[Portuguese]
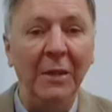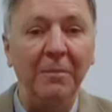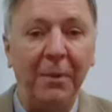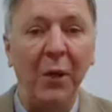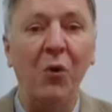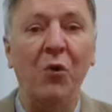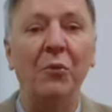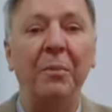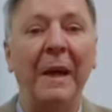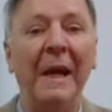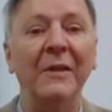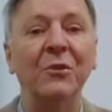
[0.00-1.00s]
e
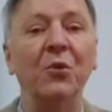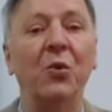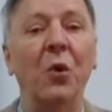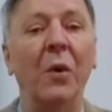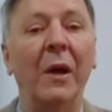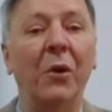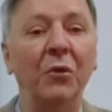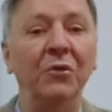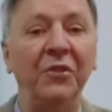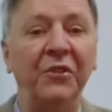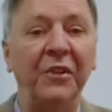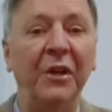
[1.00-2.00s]
preocupado com a
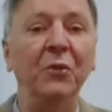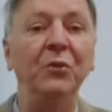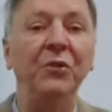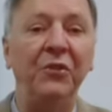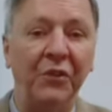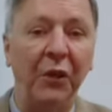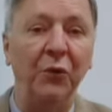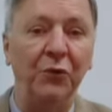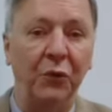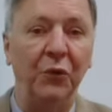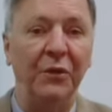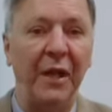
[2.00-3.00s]
condição dos
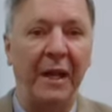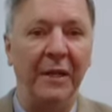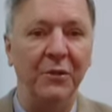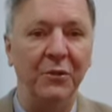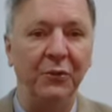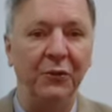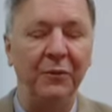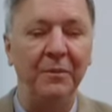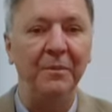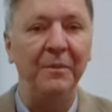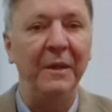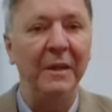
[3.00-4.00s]
seus conterrâneos.
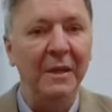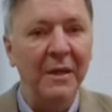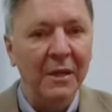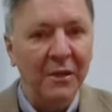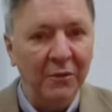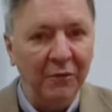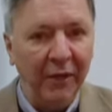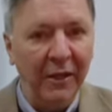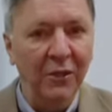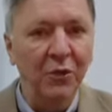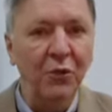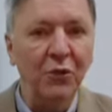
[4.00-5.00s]

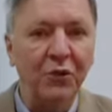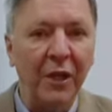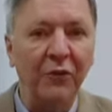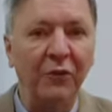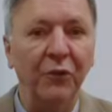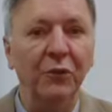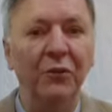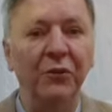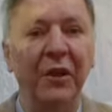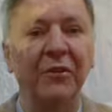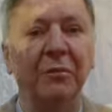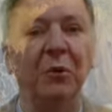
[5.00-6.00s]
Vendo Jesus as